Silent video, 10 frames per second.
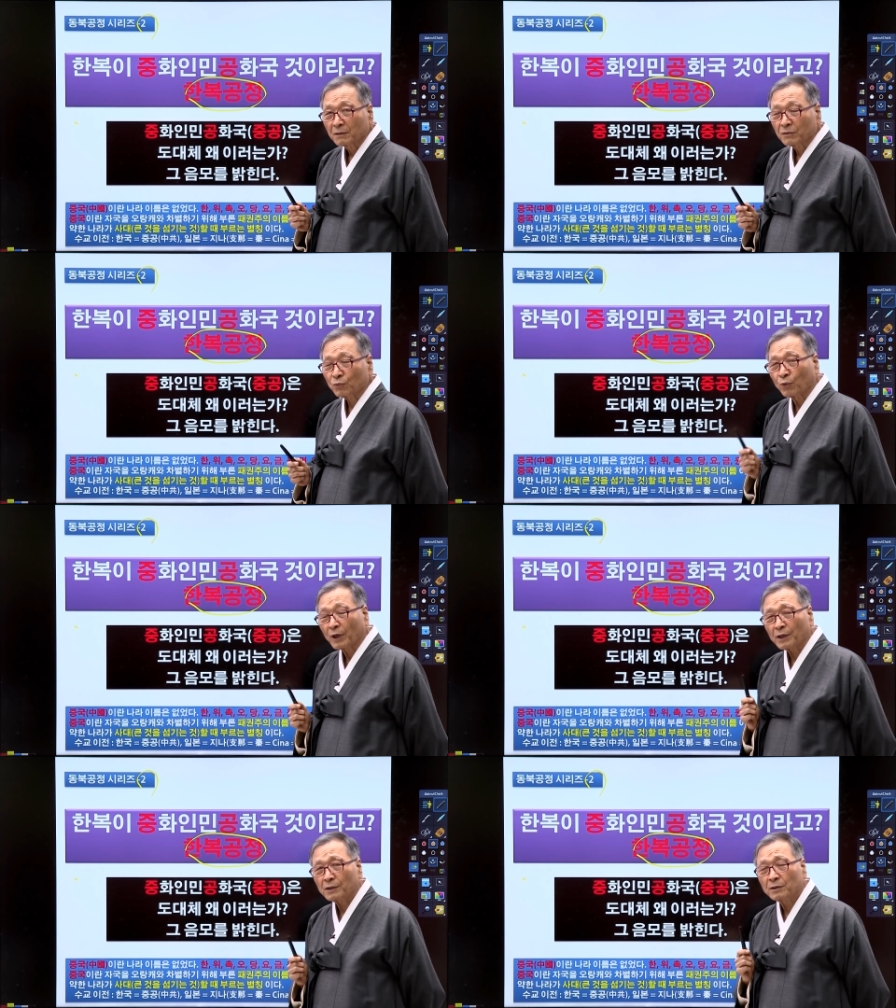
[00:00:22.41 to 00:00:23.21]
근데
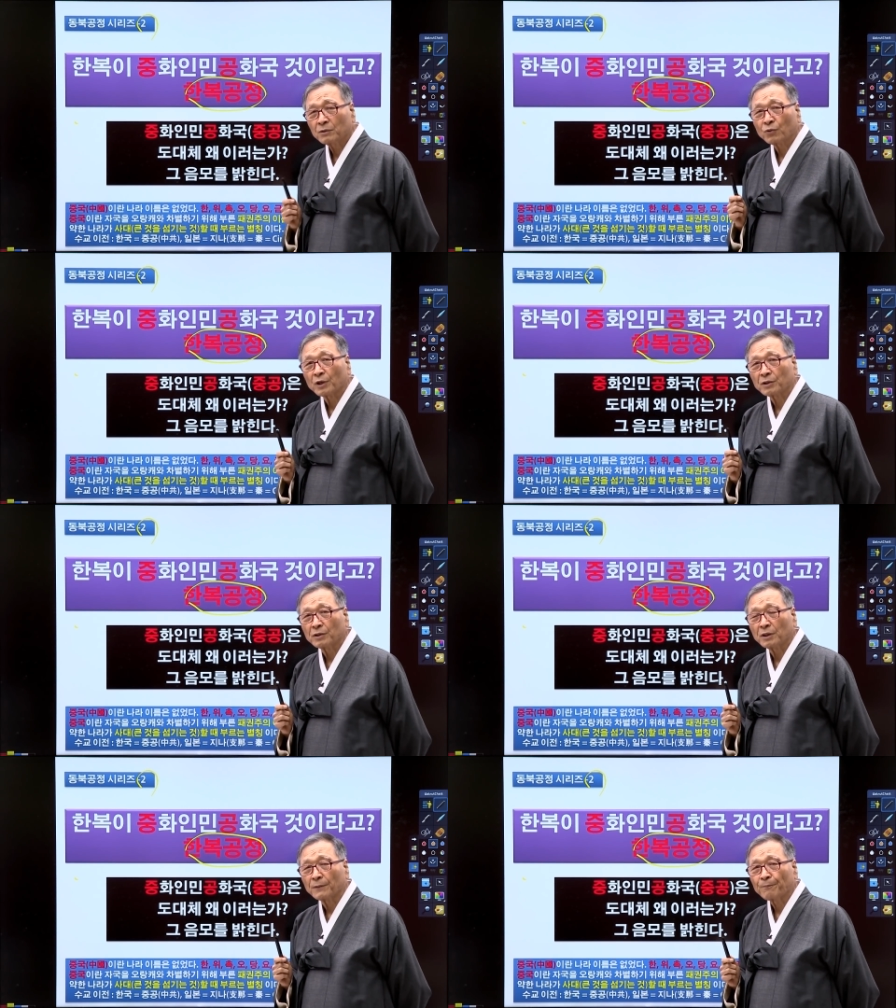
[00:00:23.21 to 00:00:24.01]
왜 이러는 거
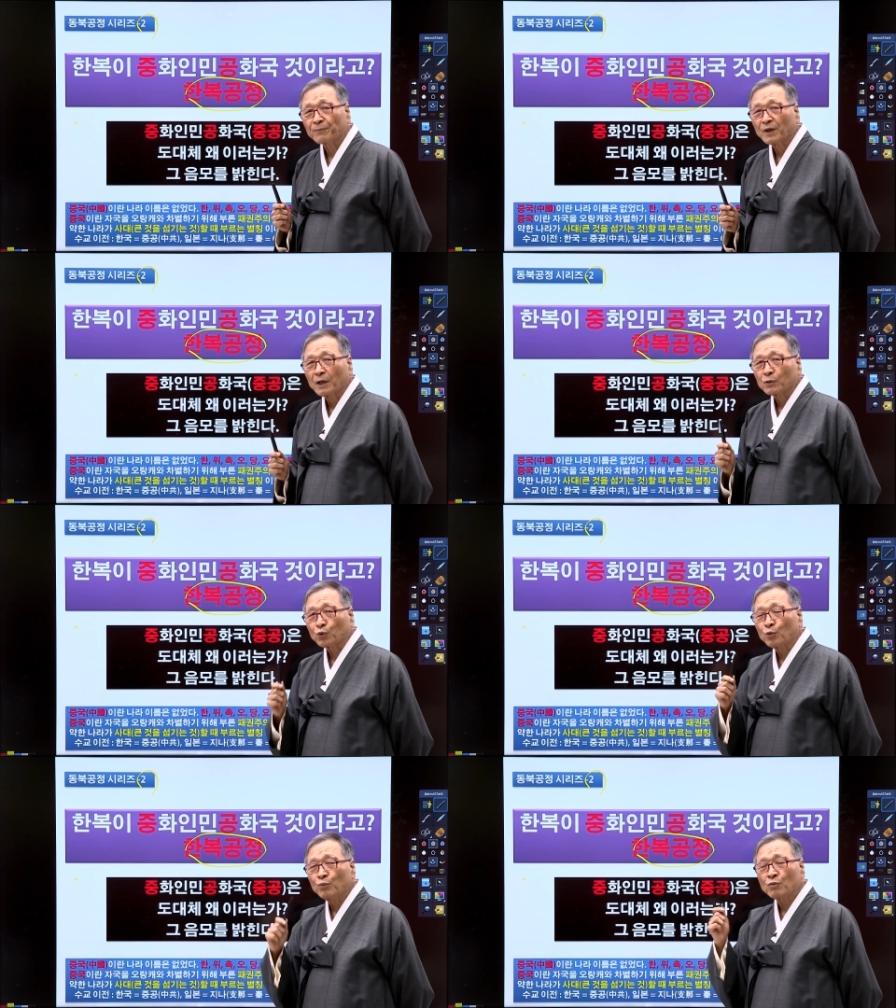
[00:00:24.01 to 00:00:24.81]
했더니
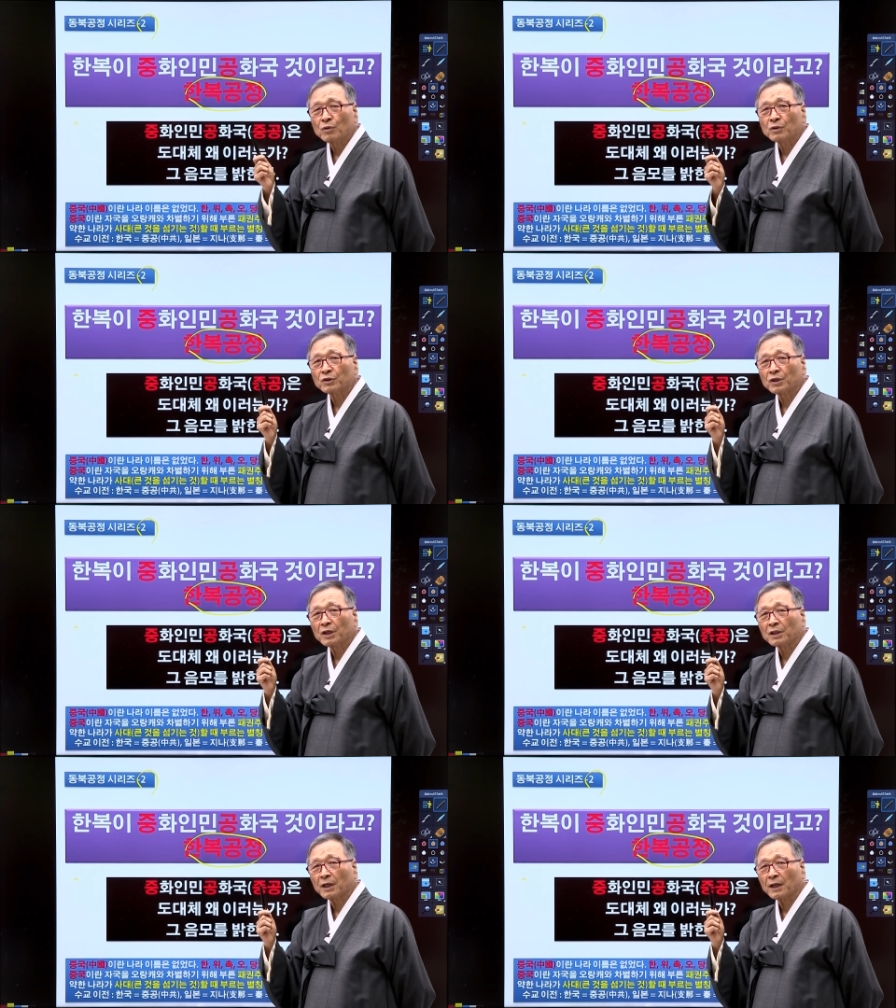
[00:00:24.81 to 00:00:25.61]

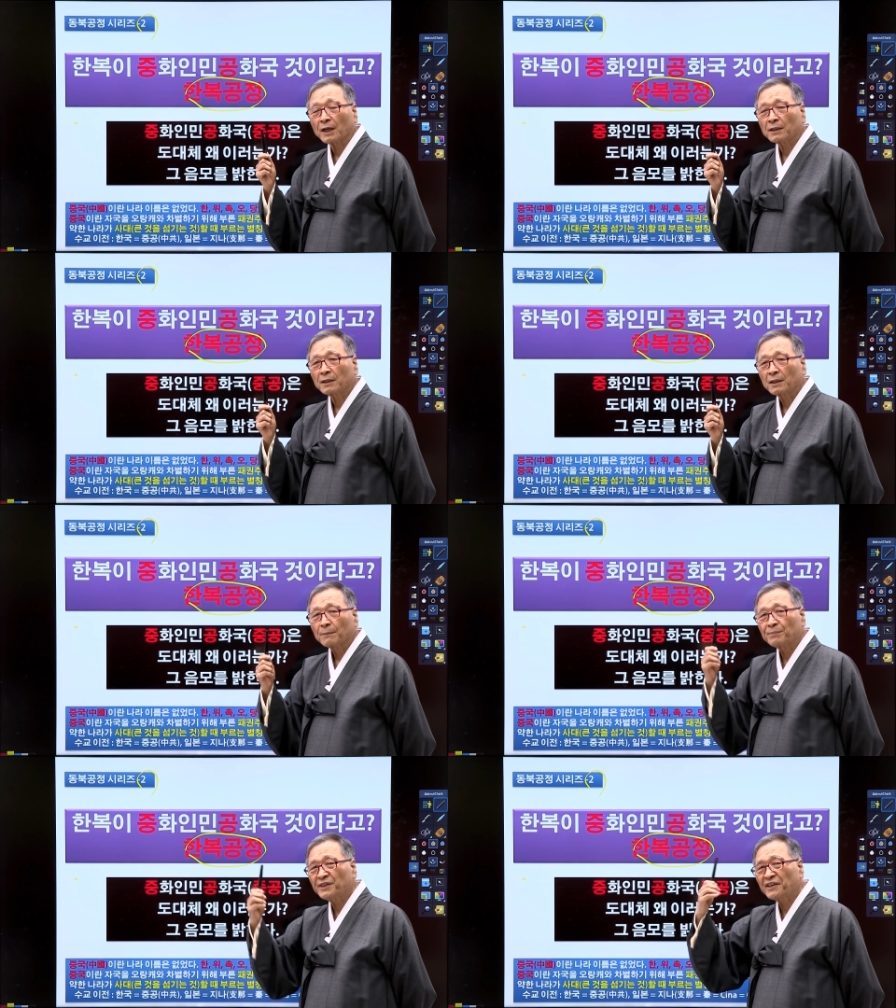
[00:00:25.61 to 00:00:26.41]
동북공정에 대한
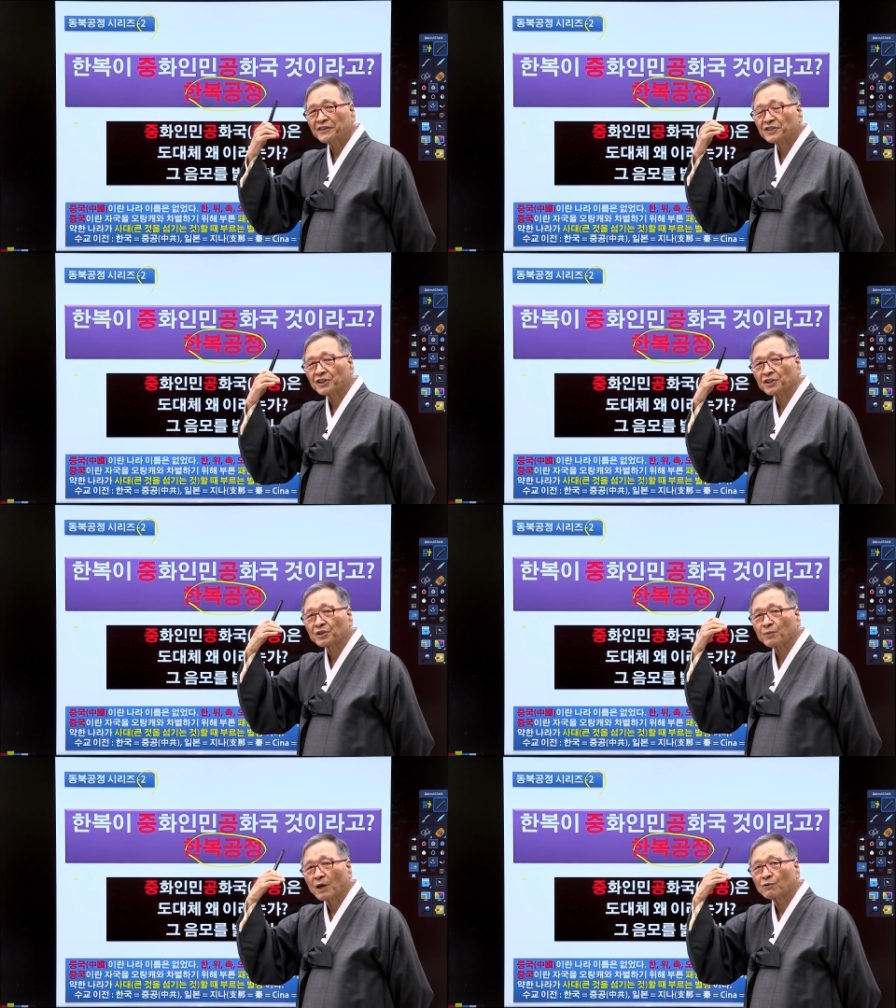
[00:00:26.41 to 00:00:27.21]
피해의식이
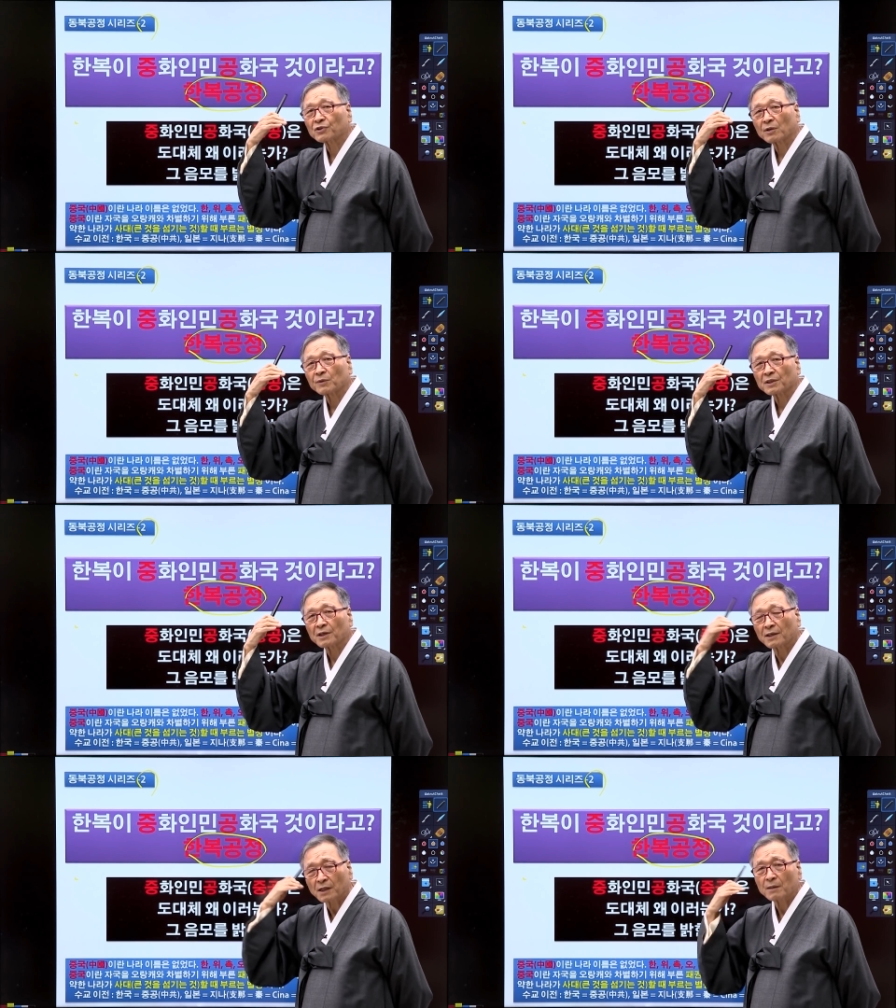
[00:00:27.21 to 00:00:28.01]
지금 한국 사람들이
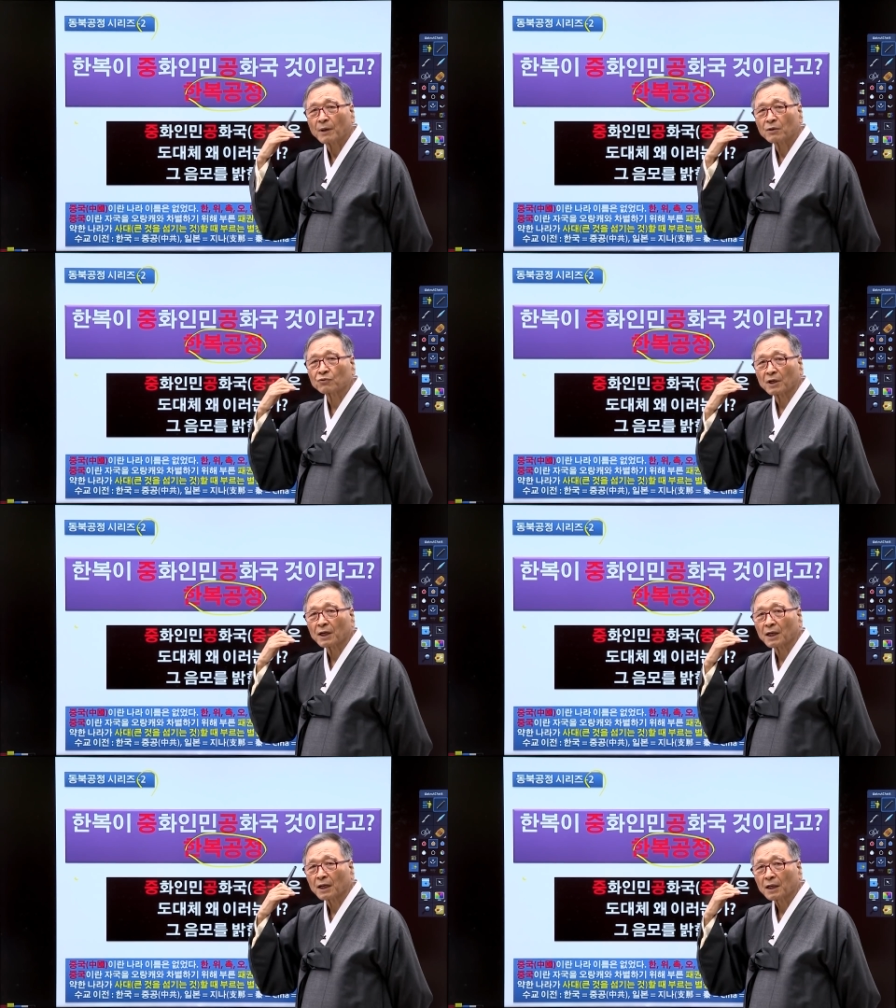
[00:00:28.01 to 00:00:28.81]
상당히
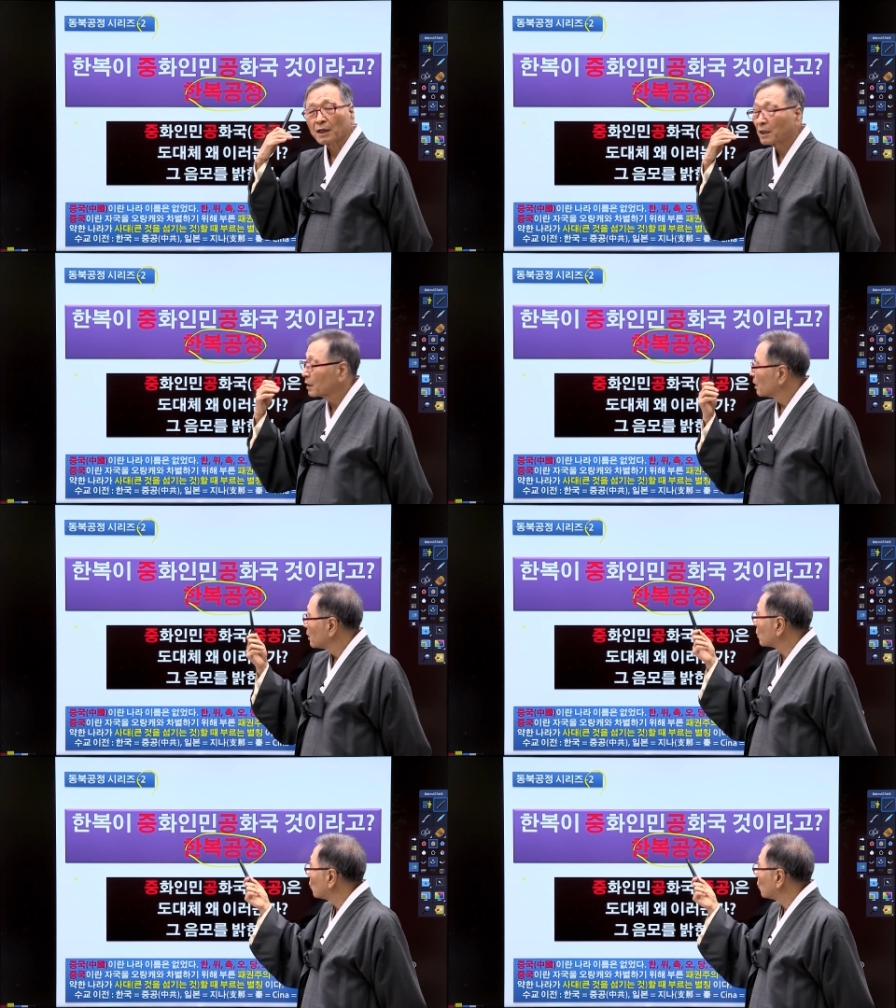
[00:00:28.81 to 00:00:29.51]
많구나. 이